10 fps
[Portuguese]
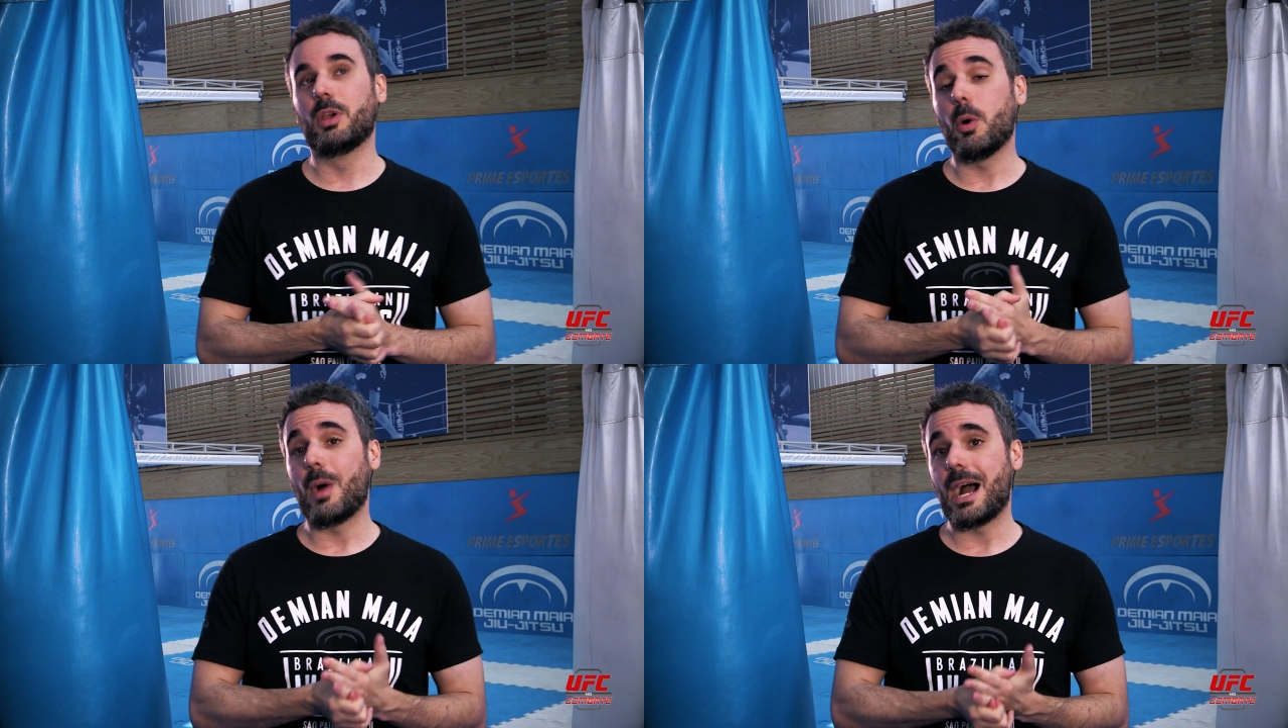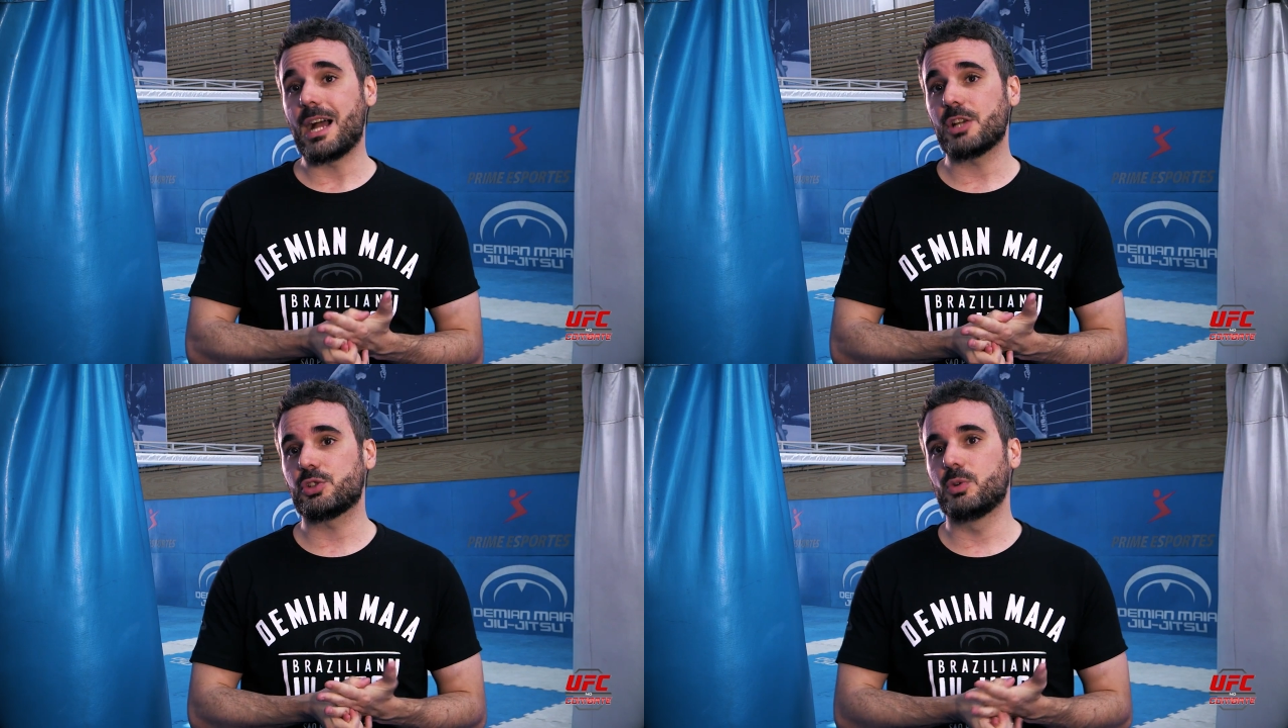O que eu
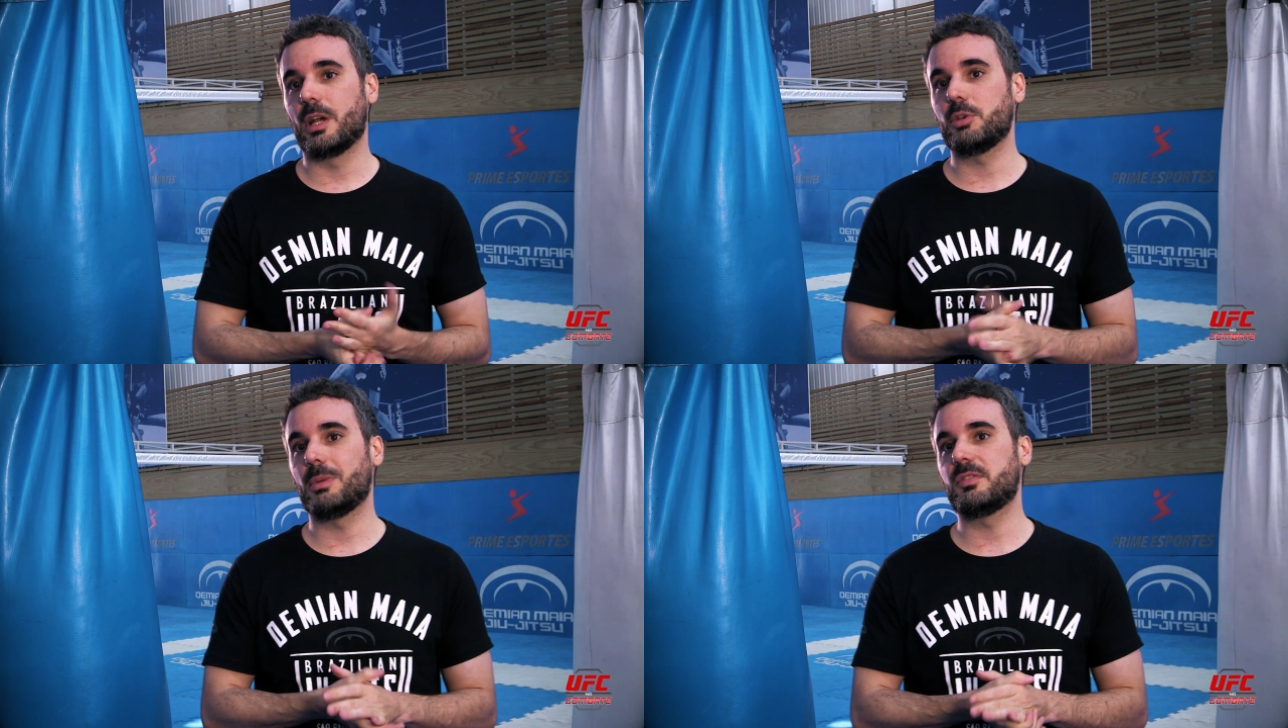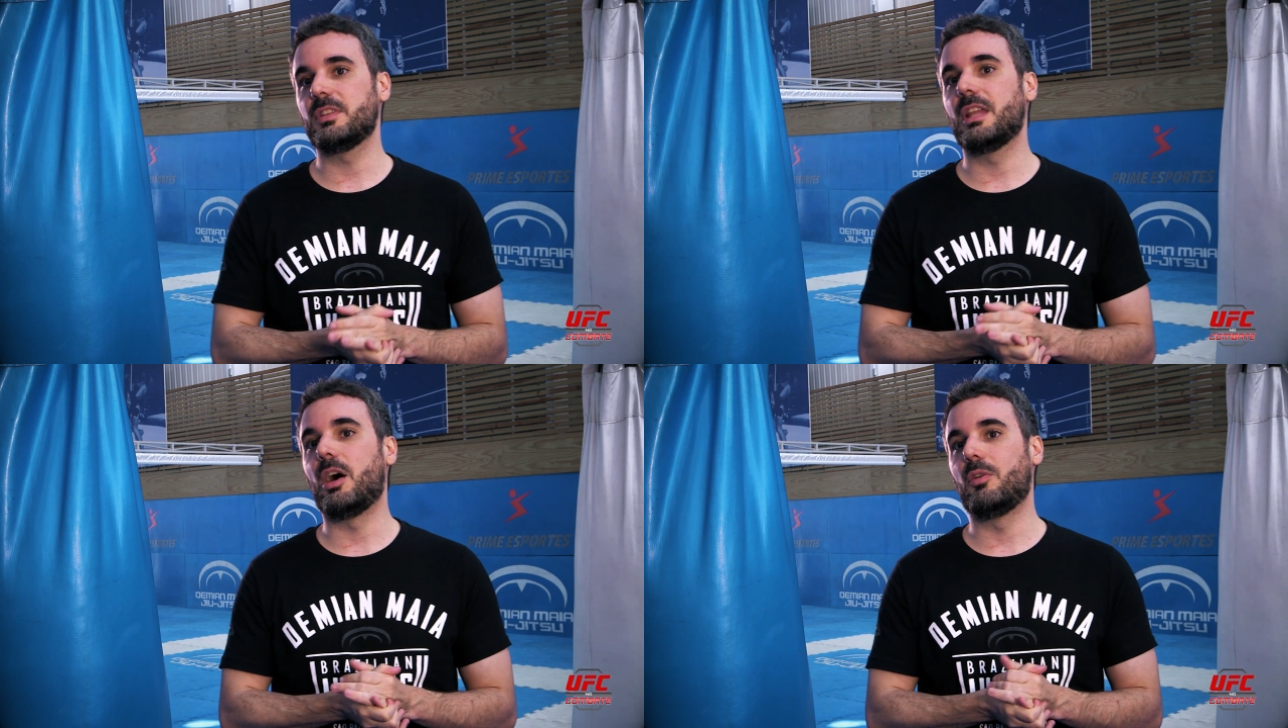acho é que o
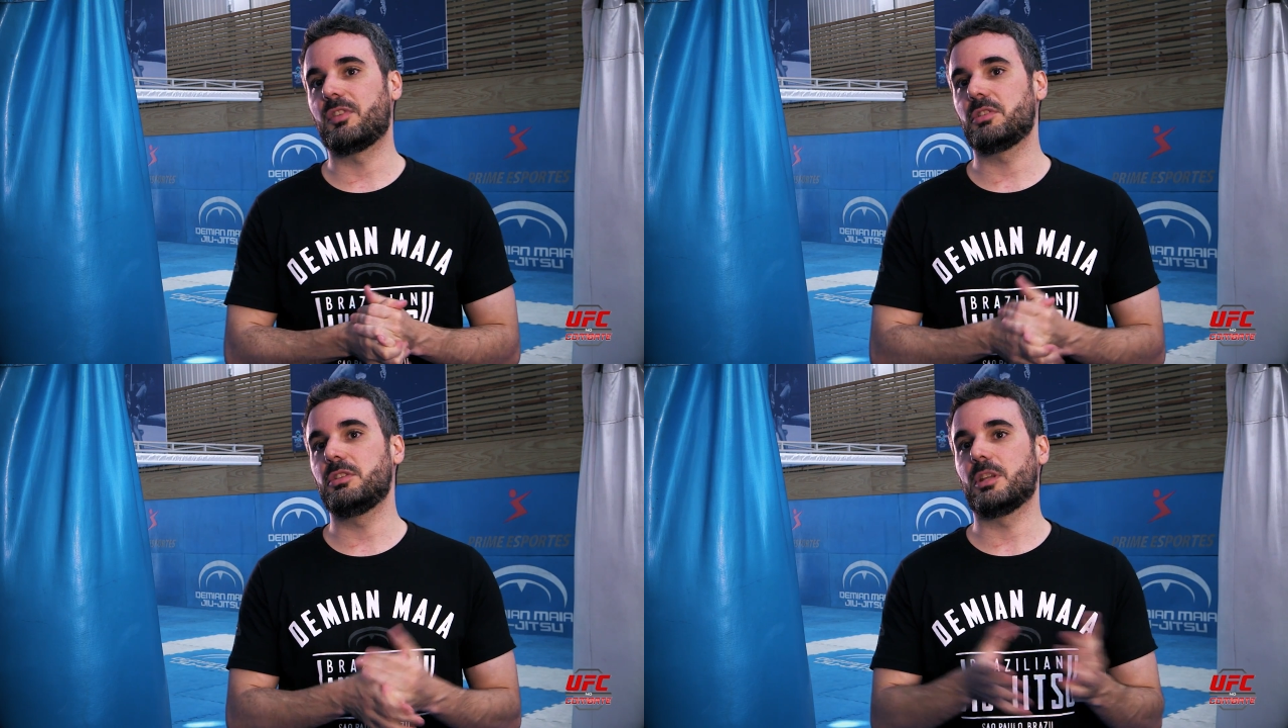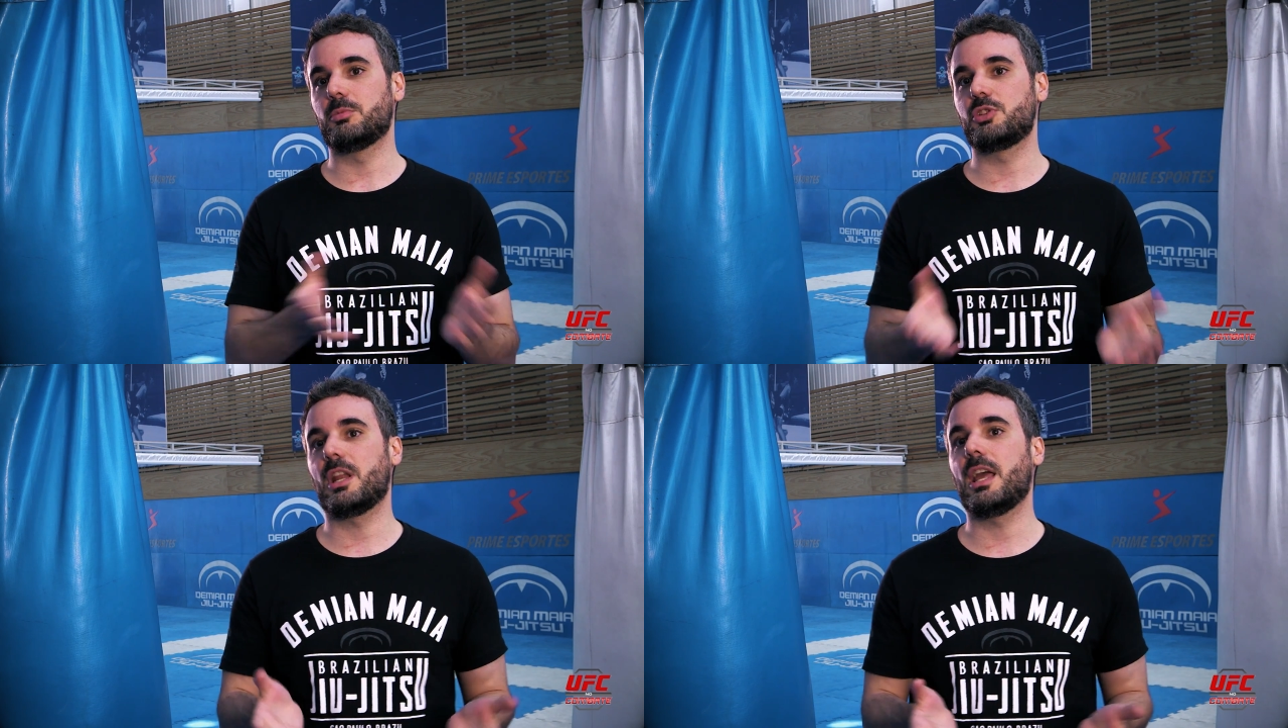Masvidal, falando em
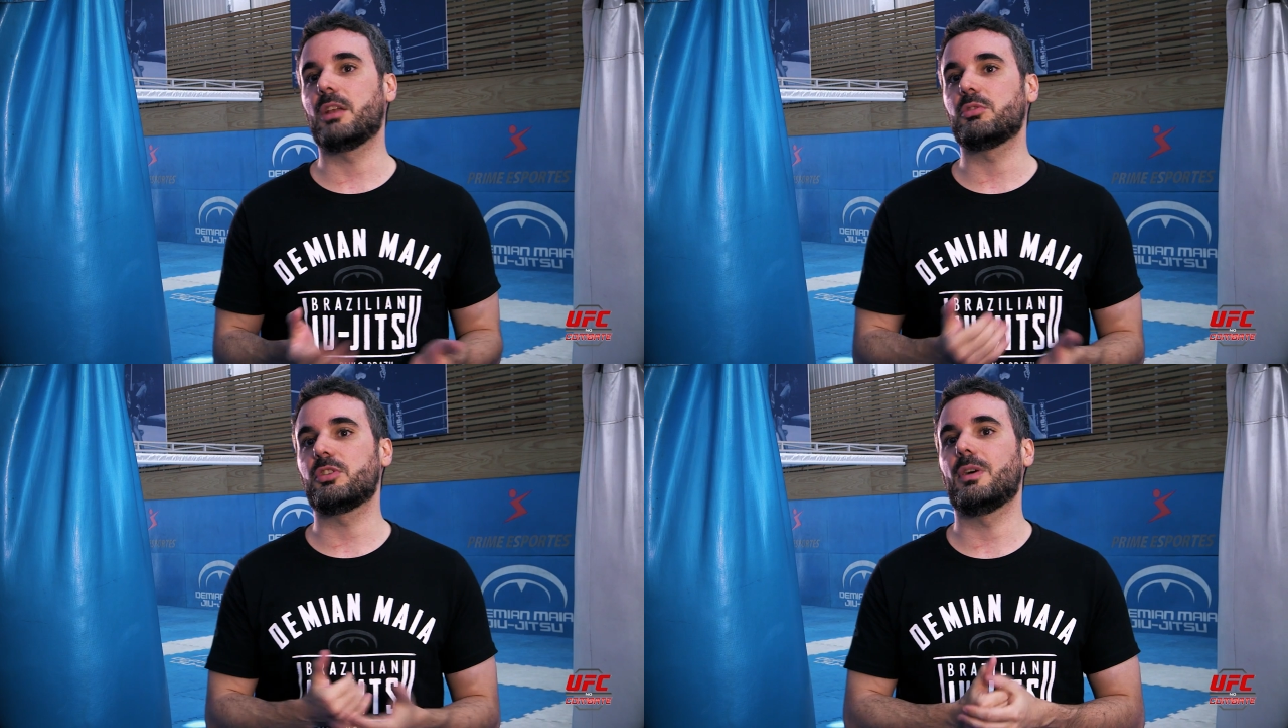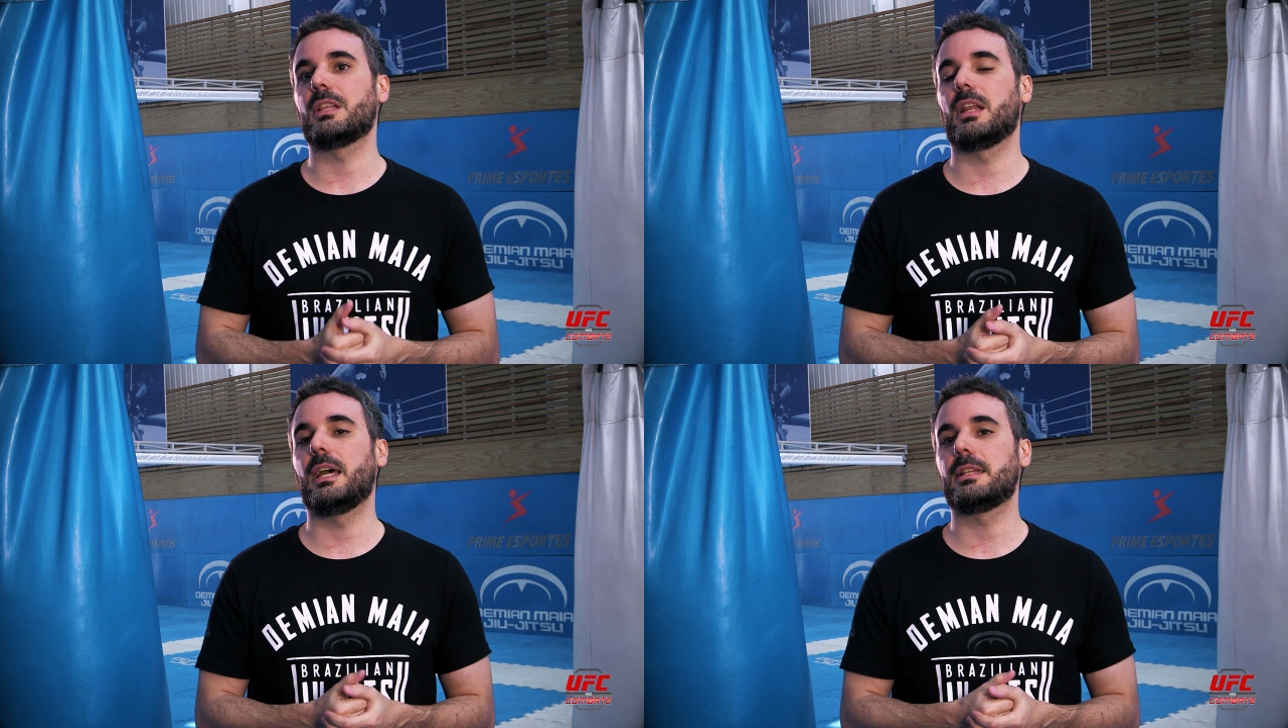termos genéricos, é um
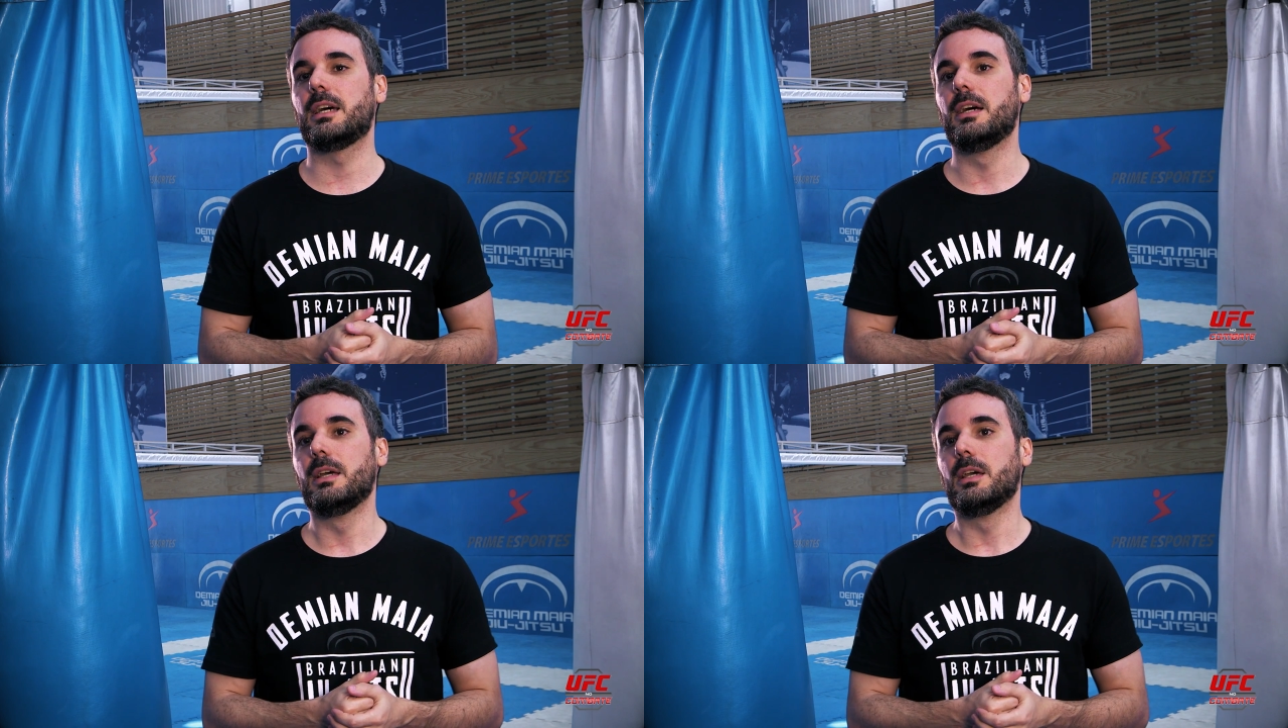atleta